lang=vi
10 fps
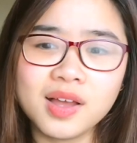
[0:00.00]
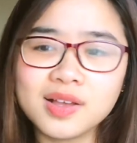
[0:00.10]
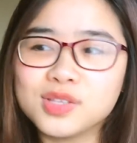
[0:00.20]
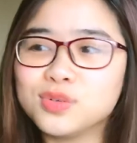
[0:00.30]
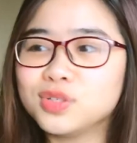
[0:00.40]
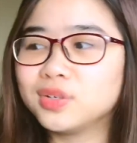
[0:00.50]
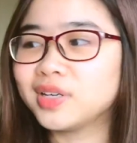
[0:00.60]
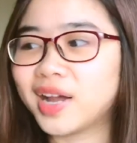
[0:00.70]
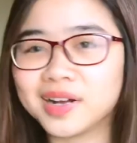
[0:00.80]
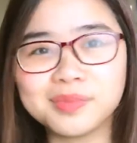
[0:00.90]
Dù cho
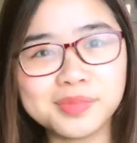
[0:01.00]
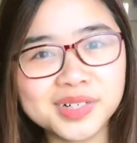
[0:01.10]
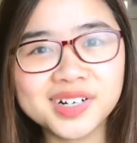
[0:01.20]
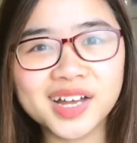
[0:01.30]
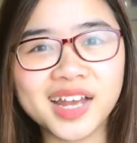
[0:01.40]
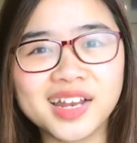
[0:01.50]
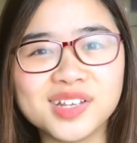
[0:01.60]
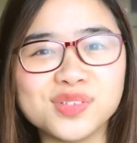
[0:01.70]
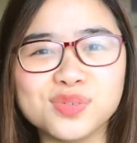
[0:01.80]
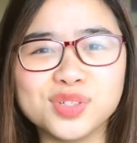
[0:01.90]
nắng mưa hay
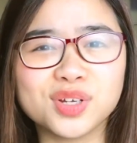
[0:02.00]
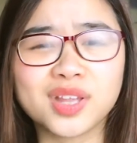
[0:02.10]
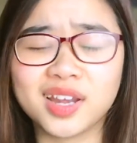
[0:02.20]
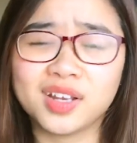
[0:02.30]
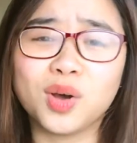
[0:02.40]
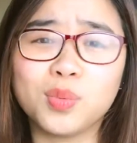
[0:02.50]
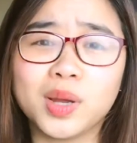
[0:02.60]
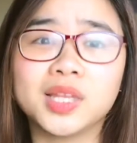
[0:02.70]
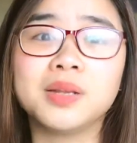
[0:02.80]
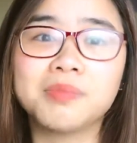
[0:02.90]
là dù cho thành công
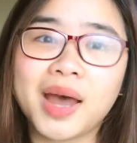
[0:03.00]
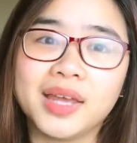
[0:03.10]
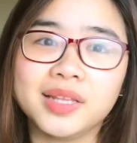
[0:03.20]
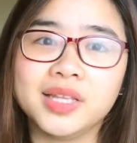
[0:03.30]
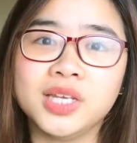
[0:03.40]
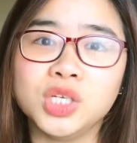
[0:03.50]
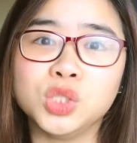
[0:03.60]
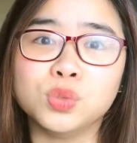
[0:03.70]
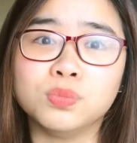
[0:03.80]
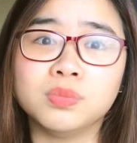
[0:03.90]
hay thất bại thì
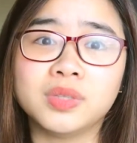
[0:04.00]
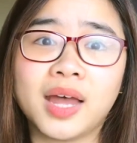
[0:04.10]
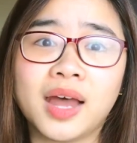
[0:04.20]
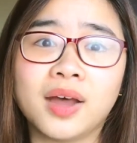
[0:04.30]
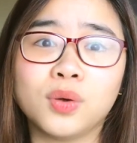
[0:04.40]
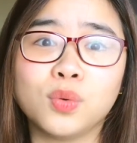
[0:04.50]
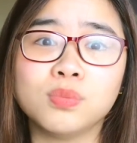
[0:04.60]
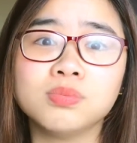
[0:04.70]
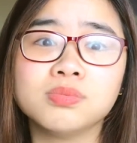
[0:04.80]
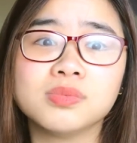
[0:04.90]
chúng ta
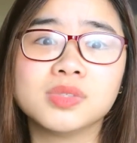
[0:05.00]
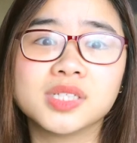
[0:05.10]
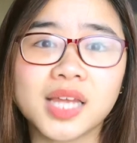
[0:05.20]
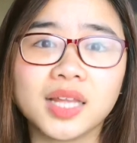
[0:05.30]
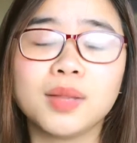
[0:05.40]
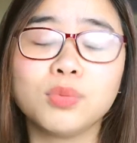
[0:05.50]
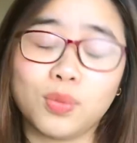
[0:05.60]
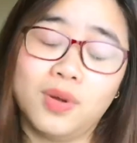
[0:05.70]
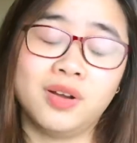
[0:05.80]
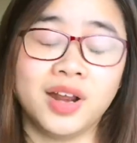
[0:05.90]
cũng sẽ tiếp
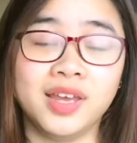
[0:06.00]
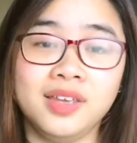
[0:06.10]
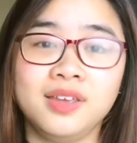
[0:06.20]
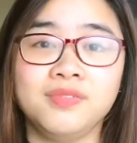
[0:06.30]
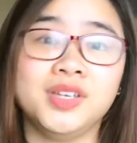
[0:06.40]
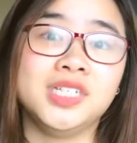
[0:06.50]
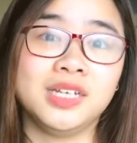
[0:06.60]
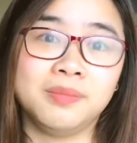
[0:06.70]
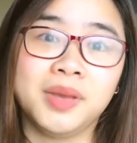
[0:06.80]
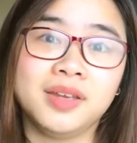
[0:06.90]
tục ở đấy vì
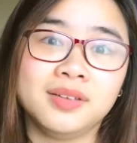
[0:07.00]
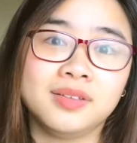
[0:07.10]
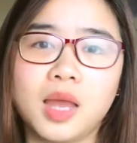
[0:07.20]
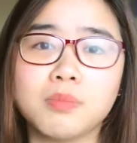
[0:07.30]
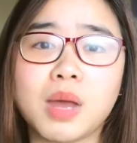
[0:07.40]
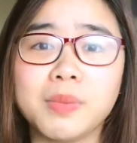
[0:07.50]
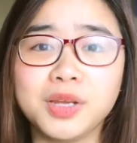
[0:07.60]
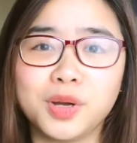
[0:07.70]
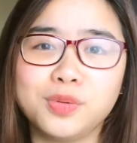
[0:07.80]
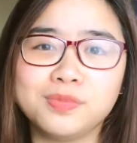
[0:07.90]
chính mình. Bạn
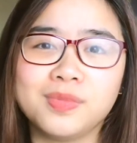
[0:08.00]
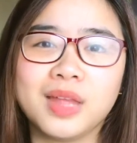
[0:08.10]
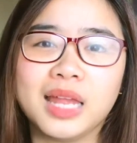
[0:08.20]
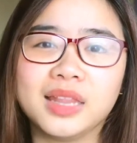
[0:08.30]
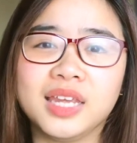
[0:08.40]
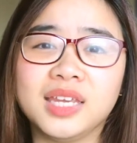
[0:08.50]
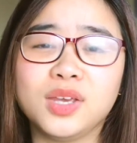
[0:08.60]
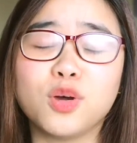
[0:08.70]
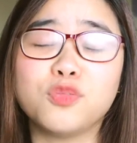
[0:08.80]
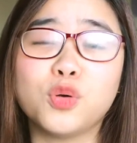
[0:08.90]
biết không, tình
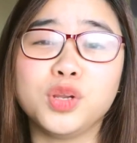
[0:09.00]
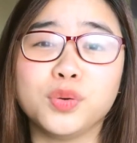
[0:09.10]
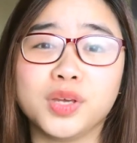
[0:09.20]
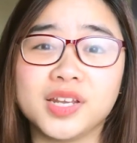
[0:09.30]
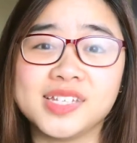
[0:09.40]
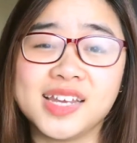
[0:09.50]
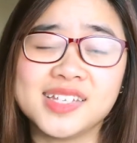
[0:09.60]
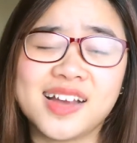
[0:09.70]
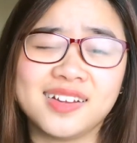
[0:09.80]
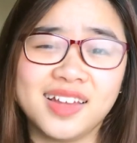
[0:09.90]
yêu vô điều kiện dễ
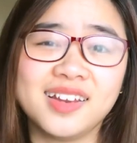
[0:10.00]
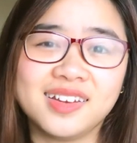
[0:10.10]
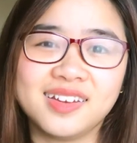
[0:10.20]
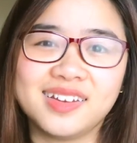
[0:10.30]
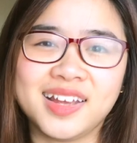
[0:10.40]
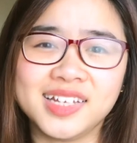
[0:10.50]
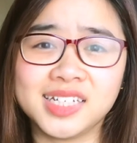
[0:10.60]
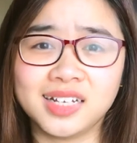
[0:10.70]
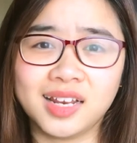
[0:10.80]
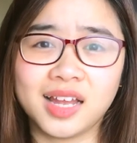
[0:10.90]
dàng nhất, đấy
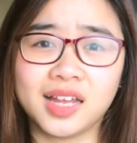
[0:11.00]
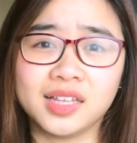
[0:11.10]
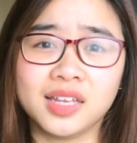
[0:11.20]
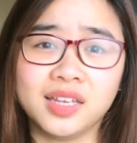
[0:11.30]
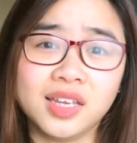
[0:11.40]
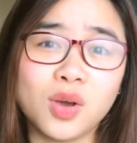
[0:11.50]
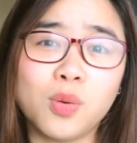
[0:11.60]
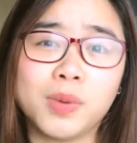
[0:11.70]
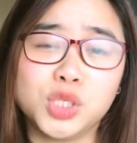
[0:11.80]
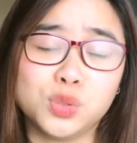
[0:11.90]
chính là tình
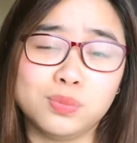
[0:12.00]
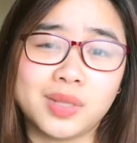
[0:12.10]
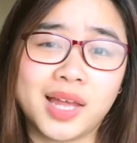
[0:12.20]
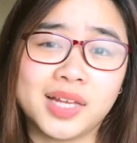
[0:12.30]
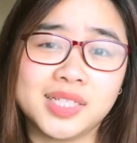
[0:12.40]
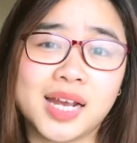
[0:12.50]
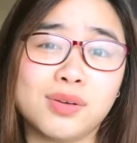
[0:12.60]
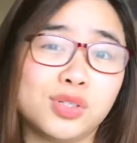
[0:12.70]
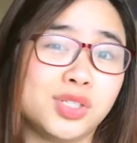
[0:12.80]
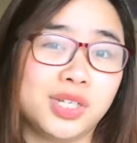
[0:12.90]
yêu mà chúng ta
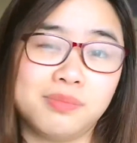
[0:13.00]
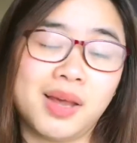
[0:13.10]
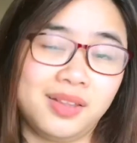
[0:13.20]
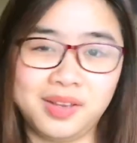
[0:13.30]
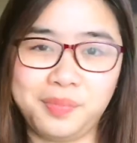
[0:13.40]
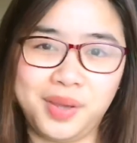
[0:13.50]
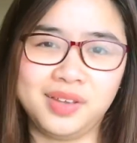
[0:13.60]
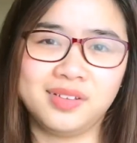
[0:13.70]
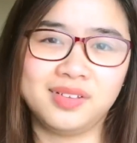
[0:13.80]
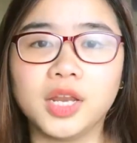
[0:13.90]
trao cho chính bản thân mình.